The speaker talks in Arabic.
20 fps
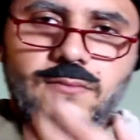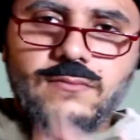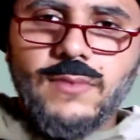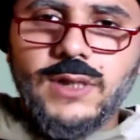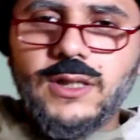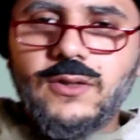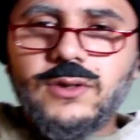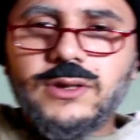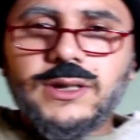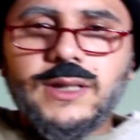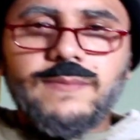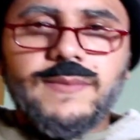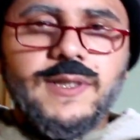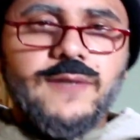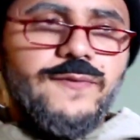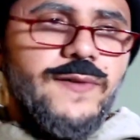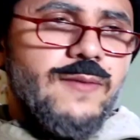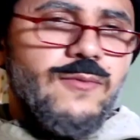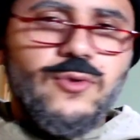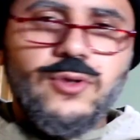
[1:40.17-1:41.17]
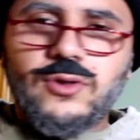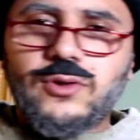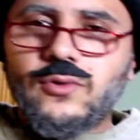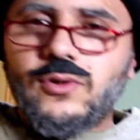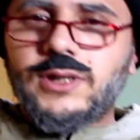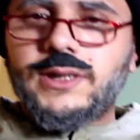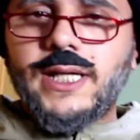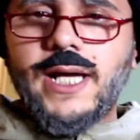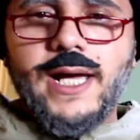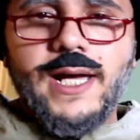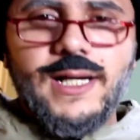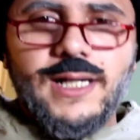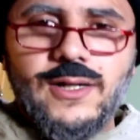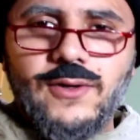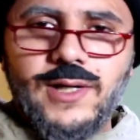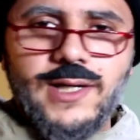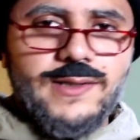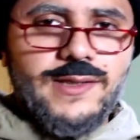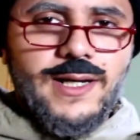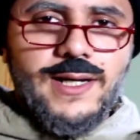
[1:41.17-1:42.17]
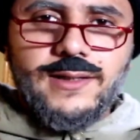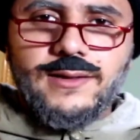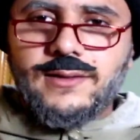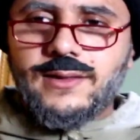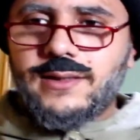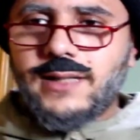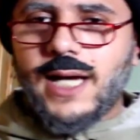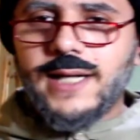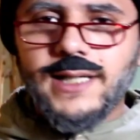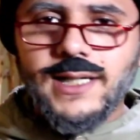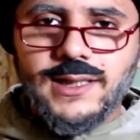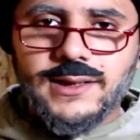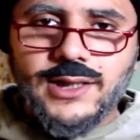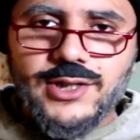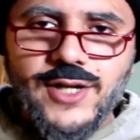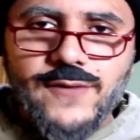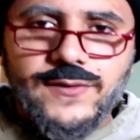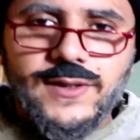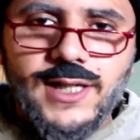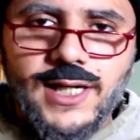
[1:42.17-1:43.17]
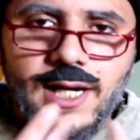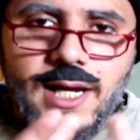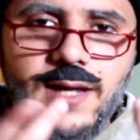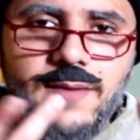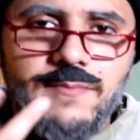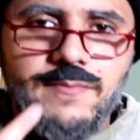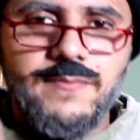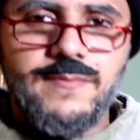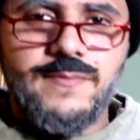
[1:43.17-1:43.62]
ما انا وانت بتفهم كنت قلت حاجه ولا ساعدتني انا اللي اكتشفت العيب